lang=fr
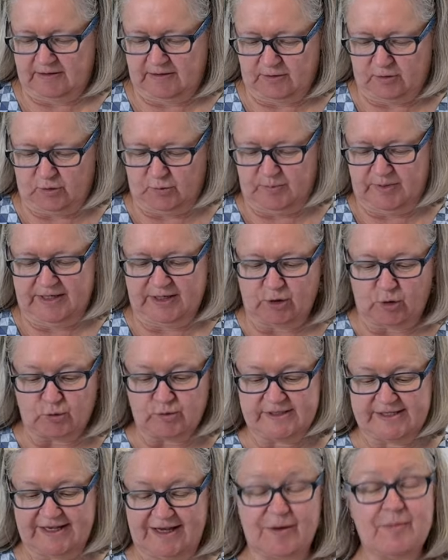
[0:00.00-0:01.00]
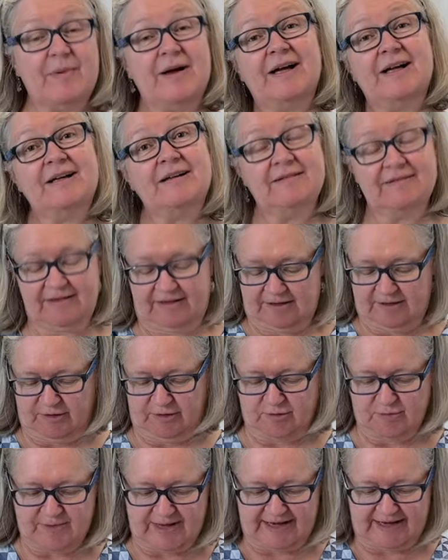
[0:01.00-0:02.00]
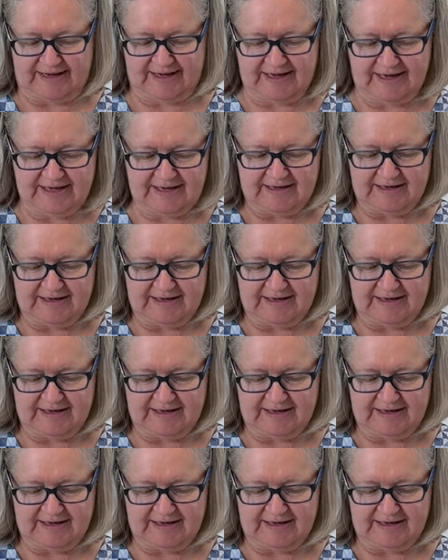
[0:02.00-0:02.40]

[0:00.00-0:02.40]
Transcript: couper grossièrement le romarin.